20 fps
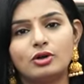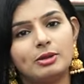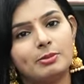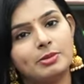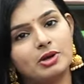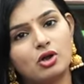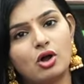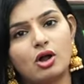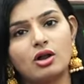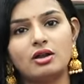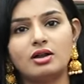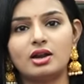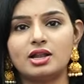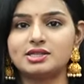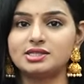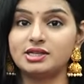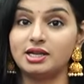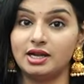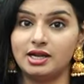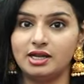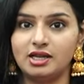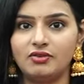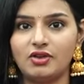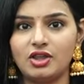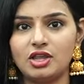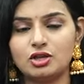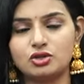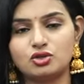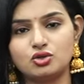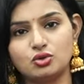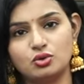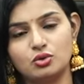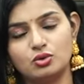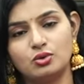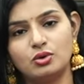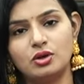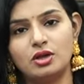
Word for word: కూడా మీరు కాంట్రాస్ట్గా రెడ్ వేయచ్చు